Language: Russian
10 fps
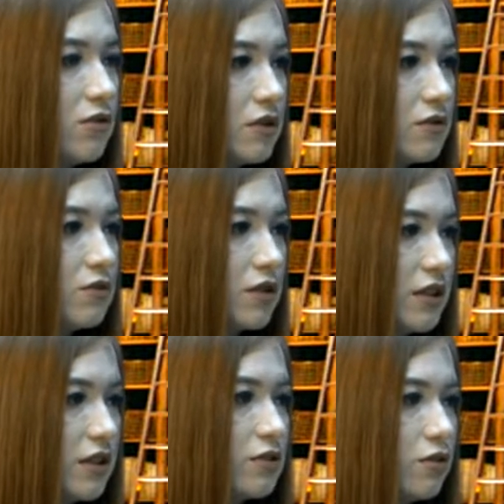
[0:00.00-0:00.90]
ГОЭС в
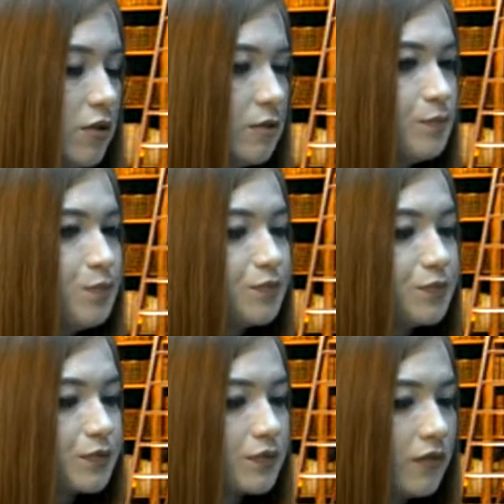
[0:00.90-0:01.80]
городе Артеме.
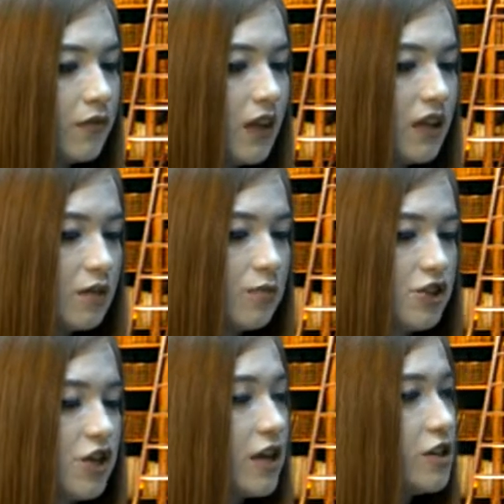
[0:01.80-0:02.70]
Это
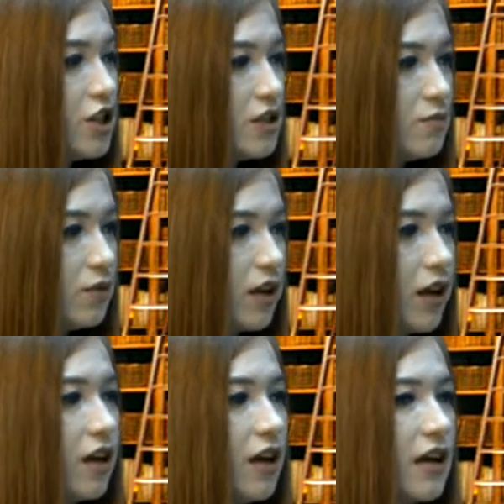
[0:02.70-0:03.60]
большая честь
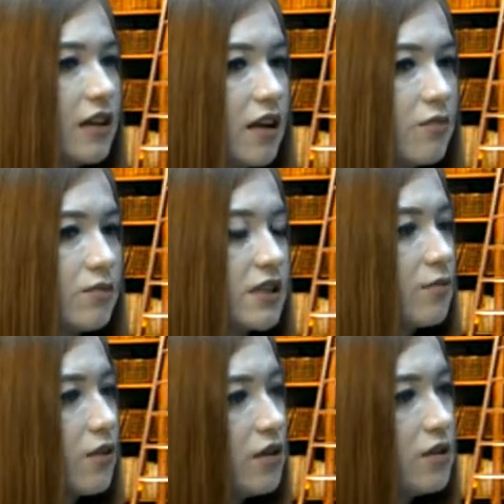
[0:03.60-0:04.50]
была. Там
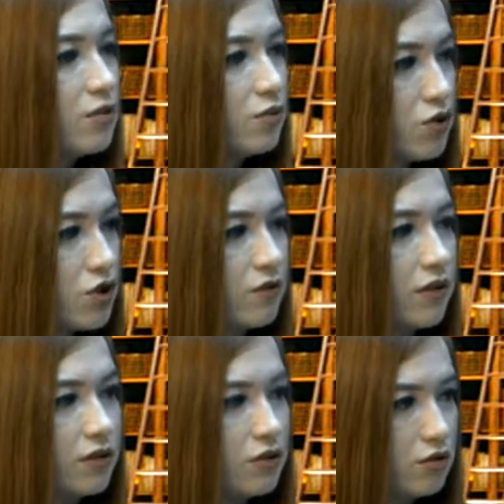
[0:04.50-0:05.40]
собрались лучшие
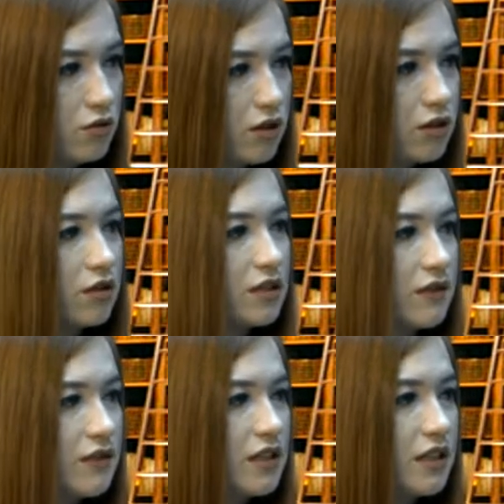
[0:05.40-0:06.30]
волонтеры со
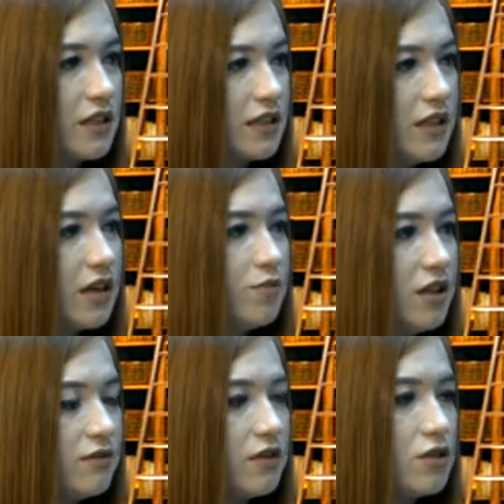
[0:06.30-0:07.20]
всей России,
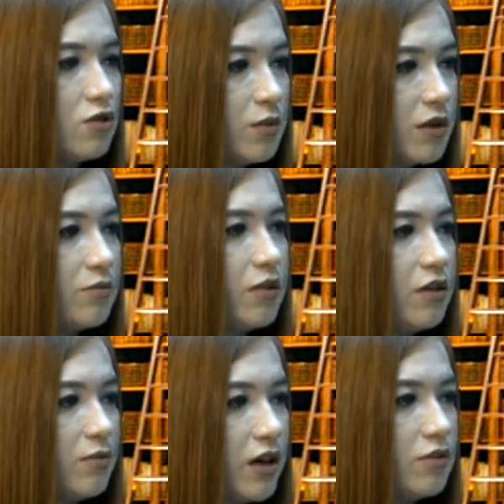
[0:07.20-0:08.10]
обменивались опытом,
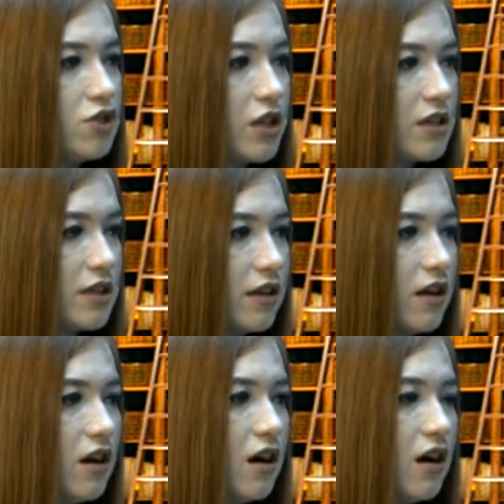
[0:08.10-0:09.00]
принимали участие
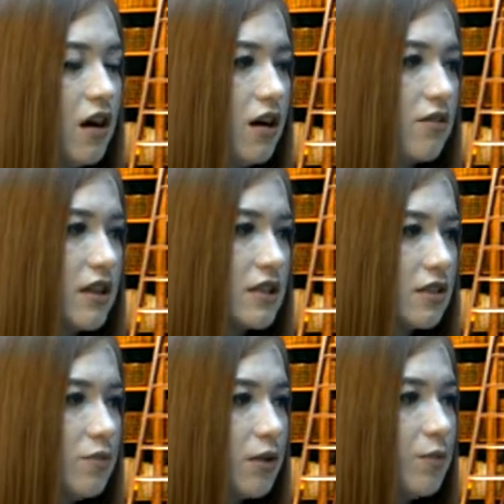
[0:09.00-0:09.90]
а, в
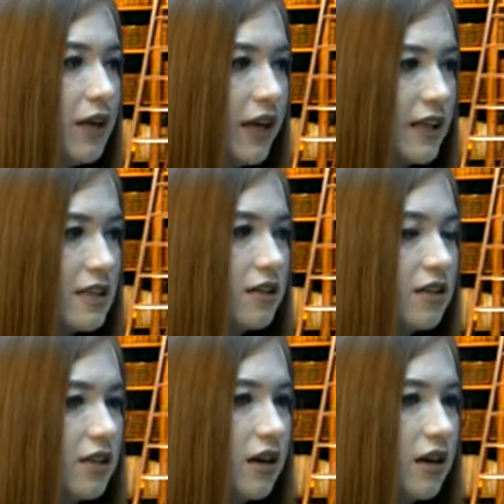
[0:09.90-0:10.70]
разных мероприятиях и